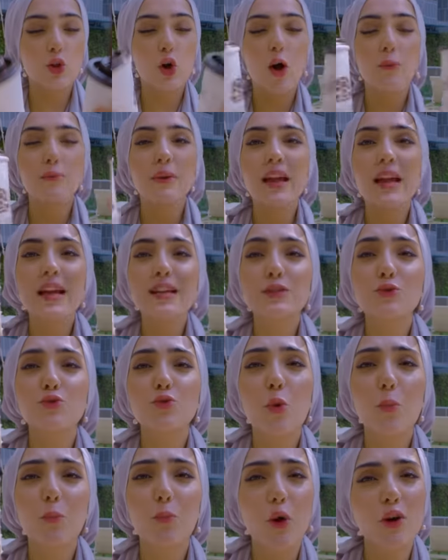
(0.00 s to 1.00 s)
तो हमने इस
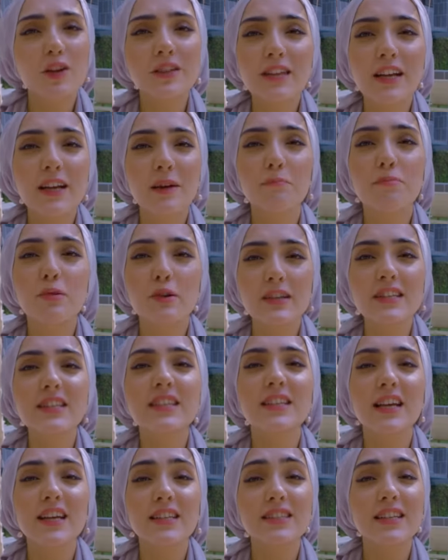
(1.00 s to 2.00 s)
रोबोटिक
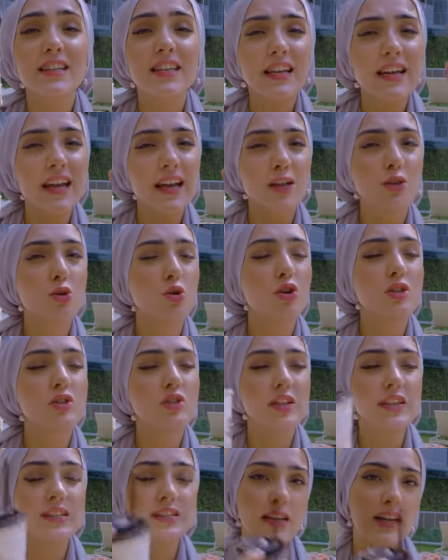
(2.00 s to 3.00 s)
ब्रिस्टा से ली हैं दो
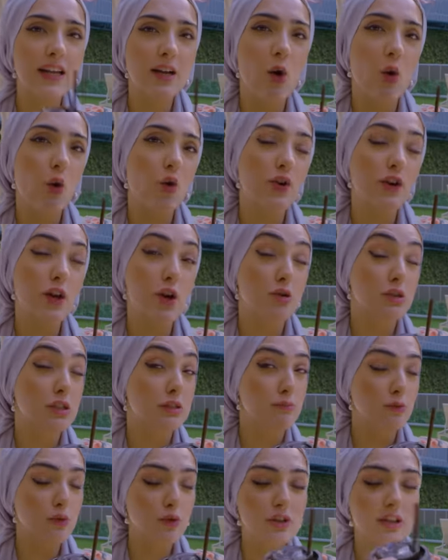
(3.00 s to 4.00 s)
ड्रिंक्स एक ओरियो
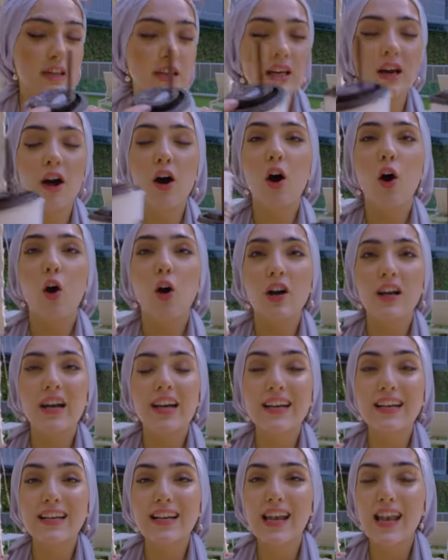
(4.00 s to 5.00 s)
स्मूदी और
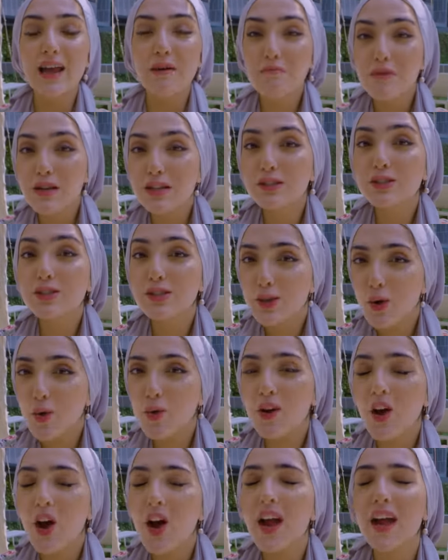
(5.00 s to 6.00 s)
एक लेमन
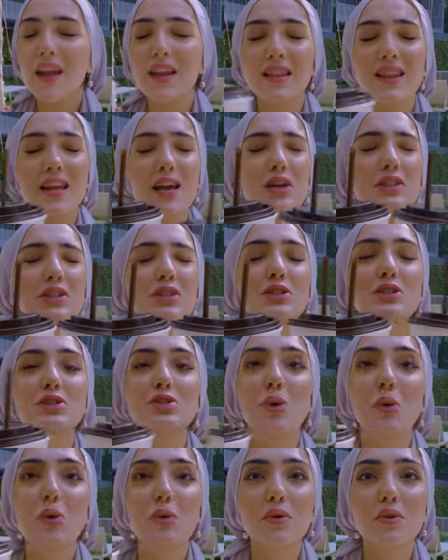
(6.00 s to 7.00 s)
सोडा एंड दे आर
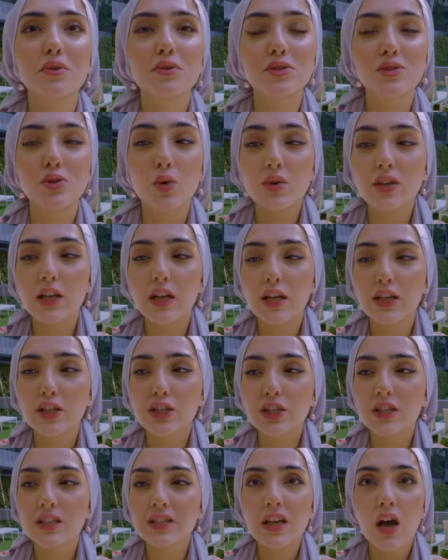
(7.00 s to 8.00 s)
सो गुड सो
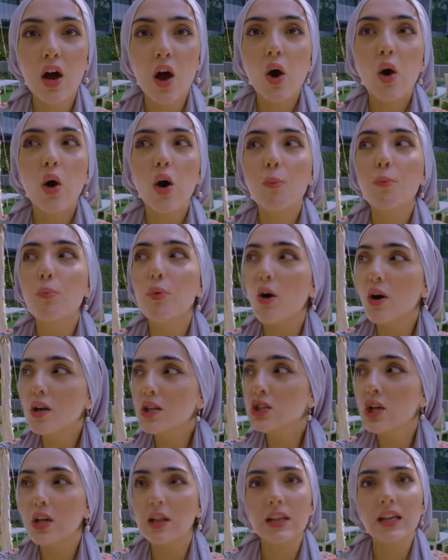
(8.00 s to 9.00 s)
डिलिशियस और बहुत
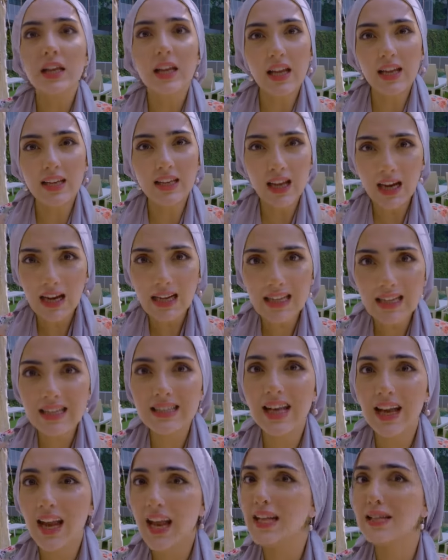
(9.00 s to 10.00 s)
जल्दी लाइक like 90
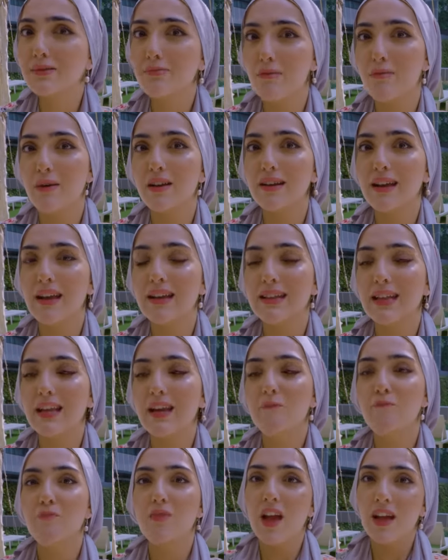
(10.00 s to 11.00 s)
सेकेंड्स में बन गई
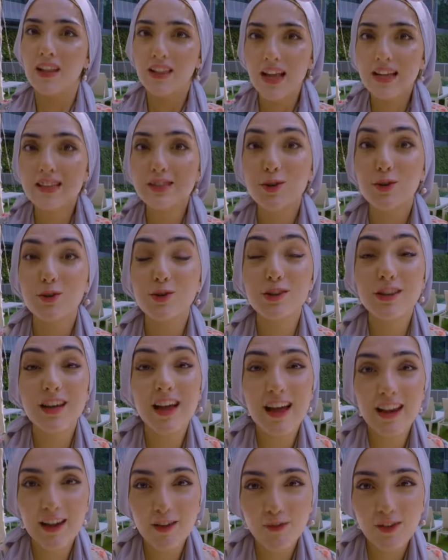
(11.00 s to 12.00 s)
थी लेट्स गो टू द
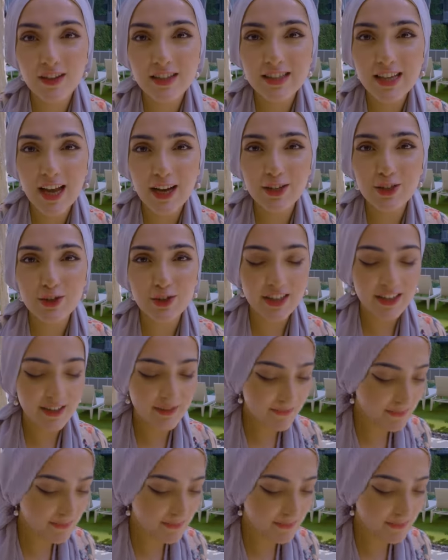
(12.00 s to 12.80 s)
एलिफेंट सेंचुरी